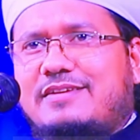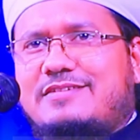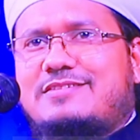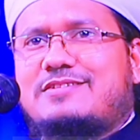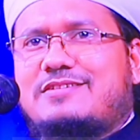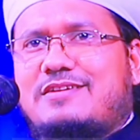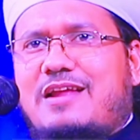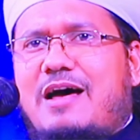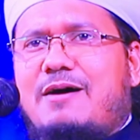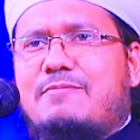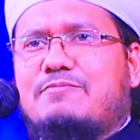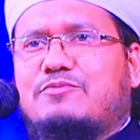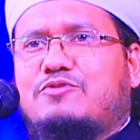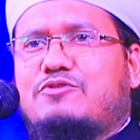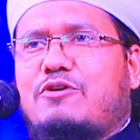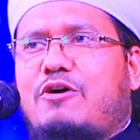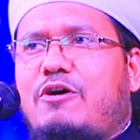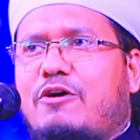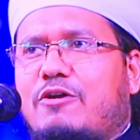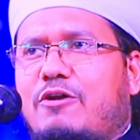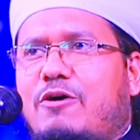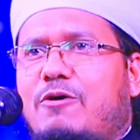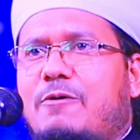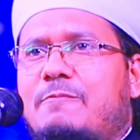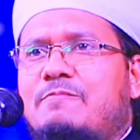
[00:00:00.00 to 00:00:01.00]
ইসলাম তো
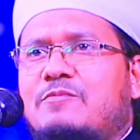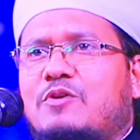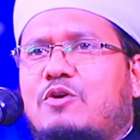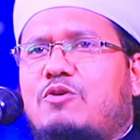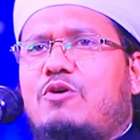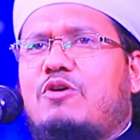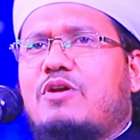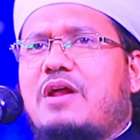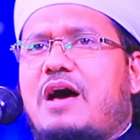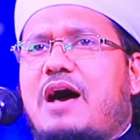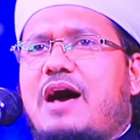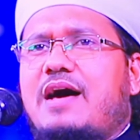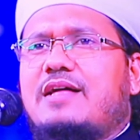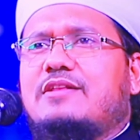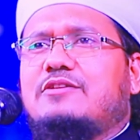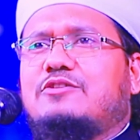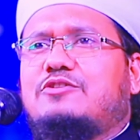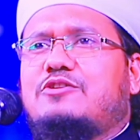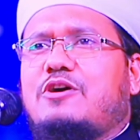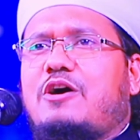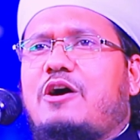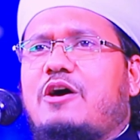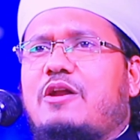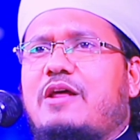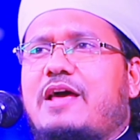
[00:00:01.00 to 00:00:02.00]
হলো কোরআন
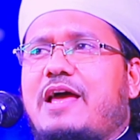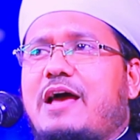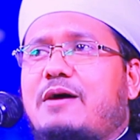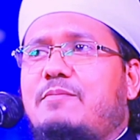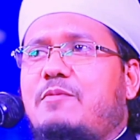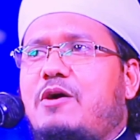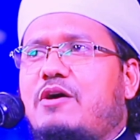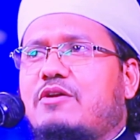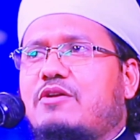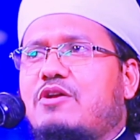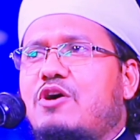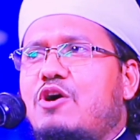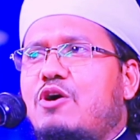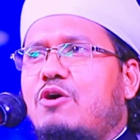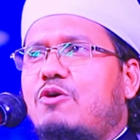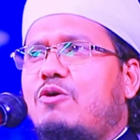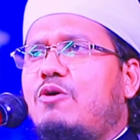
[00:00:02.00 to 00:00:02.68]
তো হলো এমন